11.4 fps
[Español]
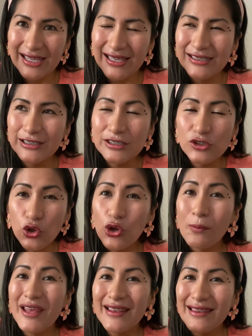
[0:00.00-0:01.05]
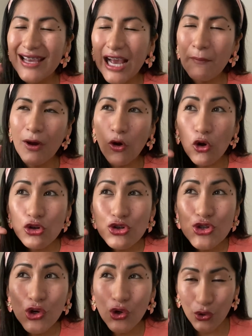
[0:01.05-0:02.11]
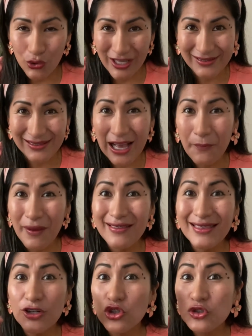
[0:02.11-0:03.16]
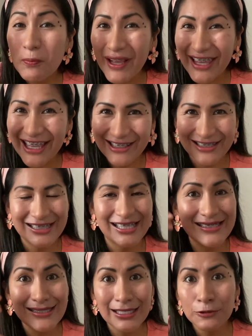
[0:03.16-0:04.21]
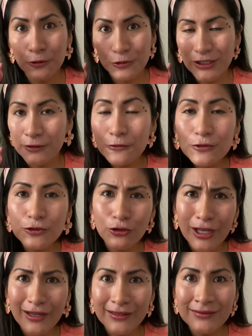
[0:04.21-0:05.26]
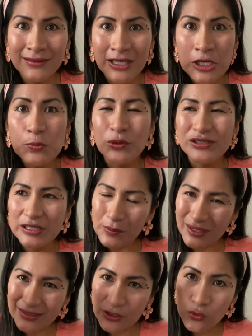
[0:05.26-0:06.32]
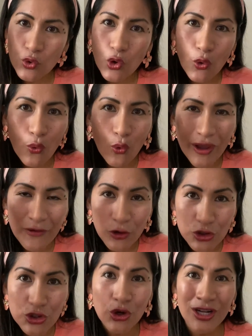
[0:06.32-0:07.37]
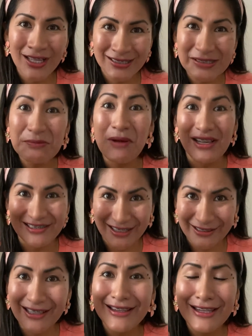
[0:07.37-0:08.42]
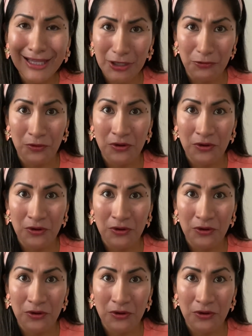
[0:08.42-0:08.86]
que si solo me dedicaba 8 horas a vender los paquetes de 100, 200 dólares, pues iba a ser en 8 horas bastante dinero.